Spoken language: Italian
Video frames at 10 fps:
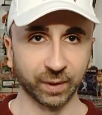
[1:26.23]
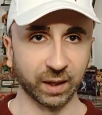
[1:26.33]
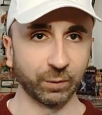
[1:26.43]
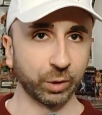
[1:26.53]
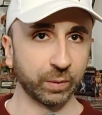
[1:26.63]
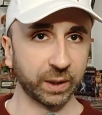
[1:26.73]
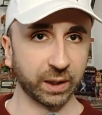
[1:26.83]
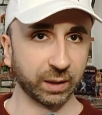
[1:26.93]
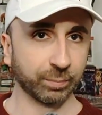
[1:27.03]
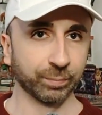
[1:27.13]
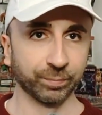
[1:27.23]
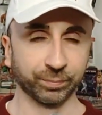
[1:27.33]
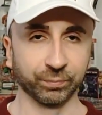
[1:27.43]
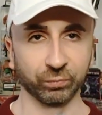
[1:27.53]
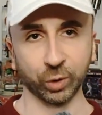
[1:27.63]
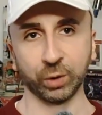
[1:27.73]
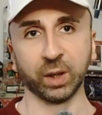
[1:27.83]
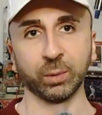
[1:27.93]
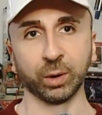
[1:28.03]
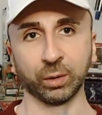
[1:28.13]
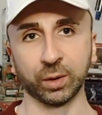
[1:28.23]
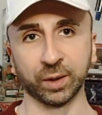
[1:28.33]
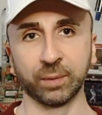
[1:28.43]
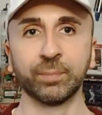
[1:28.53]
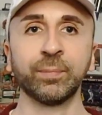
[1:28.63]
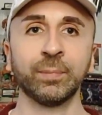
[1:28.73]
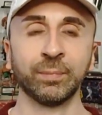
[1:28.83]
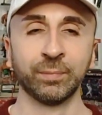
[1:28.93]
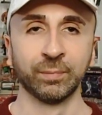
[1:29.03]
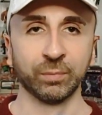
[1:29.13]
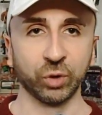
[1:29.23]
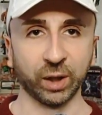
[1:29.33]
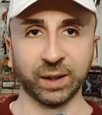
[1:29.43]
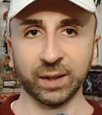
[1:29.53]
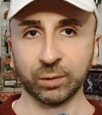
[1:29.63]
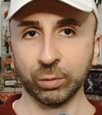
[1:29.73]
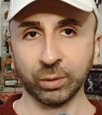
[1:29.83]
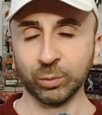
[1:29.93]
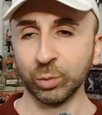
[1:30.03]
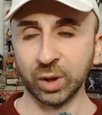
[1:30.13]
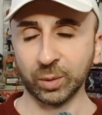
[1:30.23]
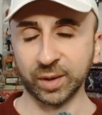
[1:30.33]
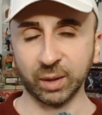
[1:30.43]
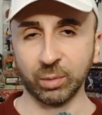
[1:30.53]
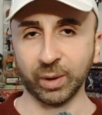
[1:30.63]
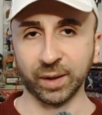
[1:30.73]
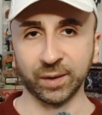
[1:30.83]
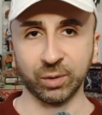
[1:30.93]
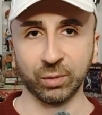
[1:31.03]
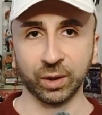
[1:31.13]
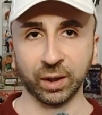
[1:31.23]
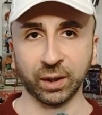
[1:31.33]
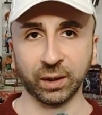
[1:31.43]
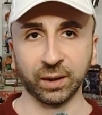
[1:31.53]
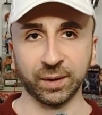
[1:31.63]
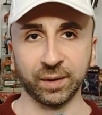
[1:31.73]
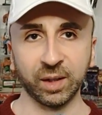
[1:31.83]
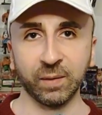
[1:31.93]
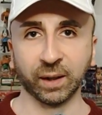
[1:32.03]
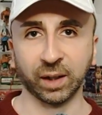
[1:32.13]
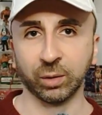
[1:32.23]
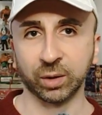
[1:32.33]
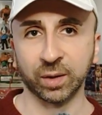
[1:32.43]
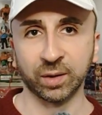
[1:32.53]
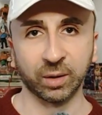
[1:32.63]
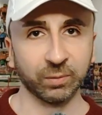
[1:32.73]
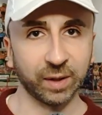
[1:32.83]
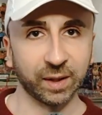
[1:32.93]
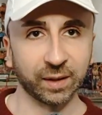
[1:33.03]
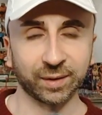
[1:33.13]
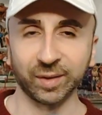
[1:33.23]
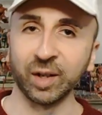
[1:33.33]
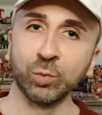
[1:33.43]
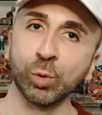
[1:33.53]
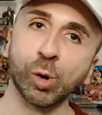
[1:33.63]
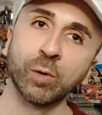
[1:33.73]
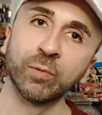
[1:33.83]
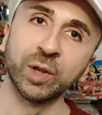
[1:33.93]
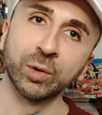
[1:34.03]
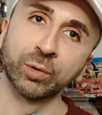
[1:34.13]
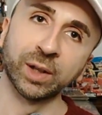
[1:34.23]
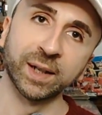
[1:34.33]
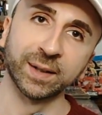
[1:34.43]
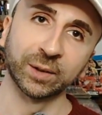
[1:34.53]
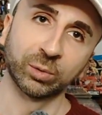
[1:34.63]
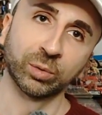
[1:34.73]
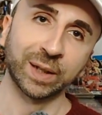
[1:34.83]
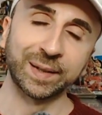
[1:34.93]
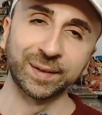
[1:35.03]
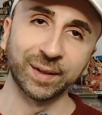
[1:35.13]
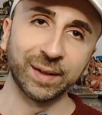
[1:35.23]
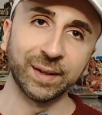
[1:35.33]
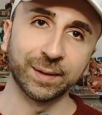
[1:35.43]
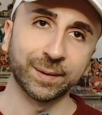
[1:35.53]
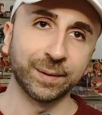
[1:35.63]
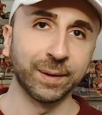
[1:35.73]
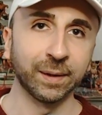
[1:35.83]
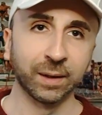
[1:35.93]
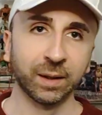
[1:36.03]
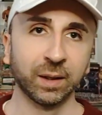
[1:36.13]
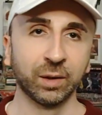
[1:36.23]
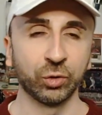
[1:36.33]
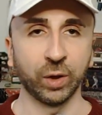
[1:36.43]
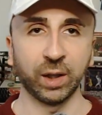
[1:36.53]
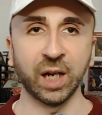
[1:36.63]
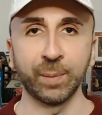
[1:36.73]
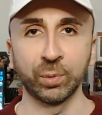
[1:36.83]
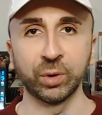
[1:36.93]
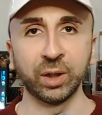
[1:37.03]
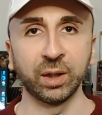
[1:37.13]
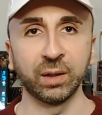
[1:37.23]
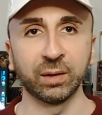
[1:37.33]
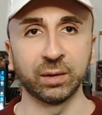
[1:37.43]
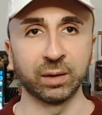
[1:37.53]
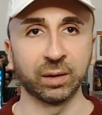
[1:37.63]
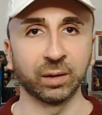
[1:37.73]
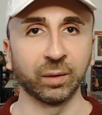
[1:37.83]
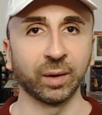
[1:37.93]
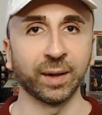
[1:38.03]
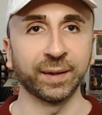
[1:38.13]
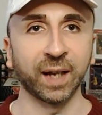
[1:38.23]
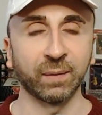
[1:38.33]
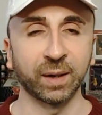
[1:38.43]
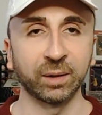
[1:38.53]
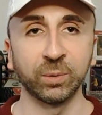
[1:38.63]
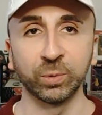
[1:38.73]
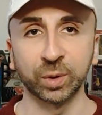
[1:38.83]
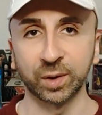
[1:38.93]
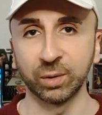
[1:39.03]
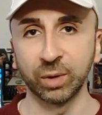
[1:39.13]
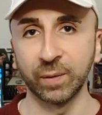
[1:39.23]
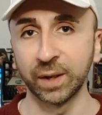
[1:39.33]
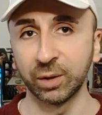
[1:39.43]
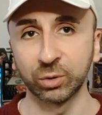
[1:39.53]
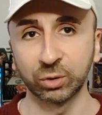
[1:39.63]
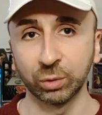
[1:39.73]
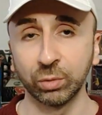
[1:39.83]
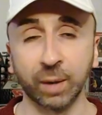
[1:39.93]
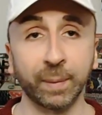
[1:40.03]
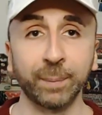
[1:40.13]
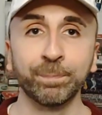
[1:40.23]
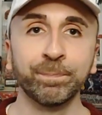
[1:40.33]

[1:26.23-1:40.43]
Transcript: la voglio vedere voglio dire qualcosa. Cioè, che su tutta questa preparazione estiva che cosa è servita? Se i nuovi non riescono a inserirsi, cerchiamo di eh, andare avanti forse con la vecchia ossatura, ma